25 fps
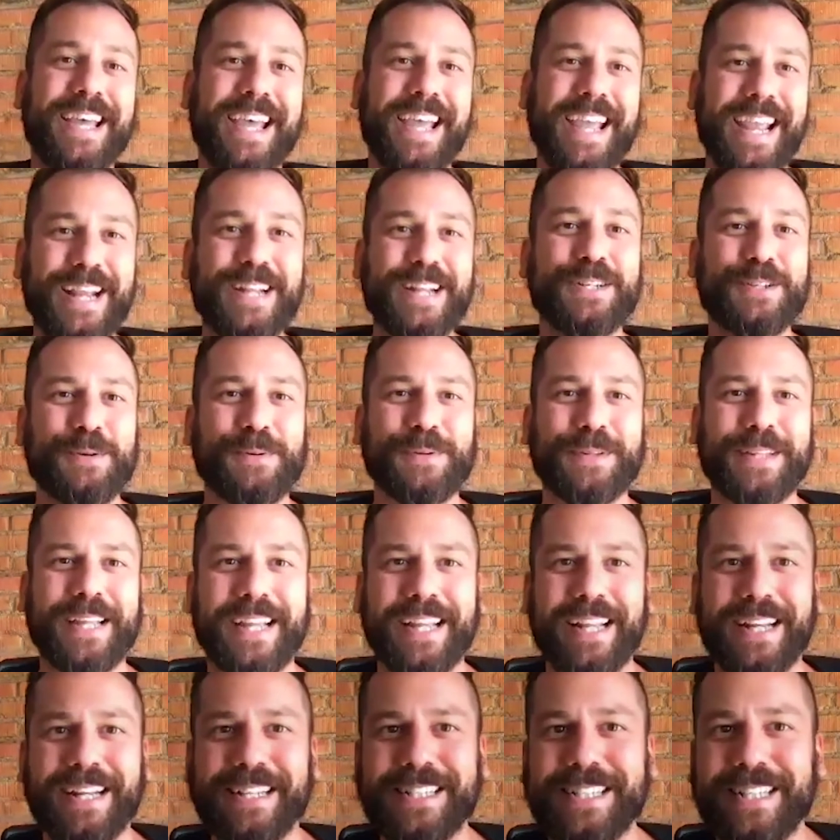Insurtech
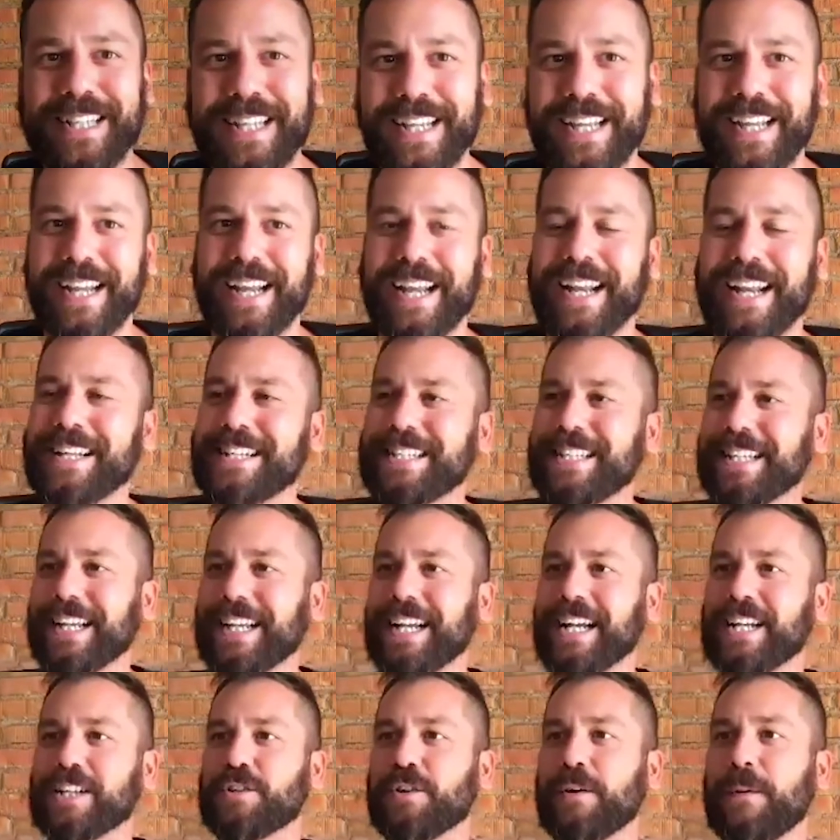en este, en este
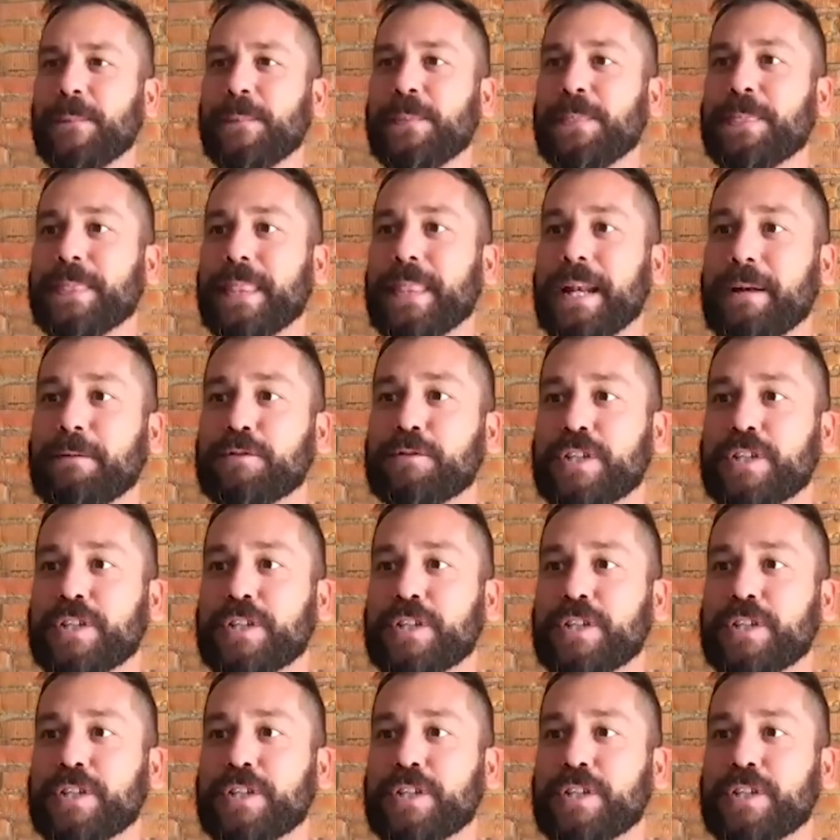caso. Tenemos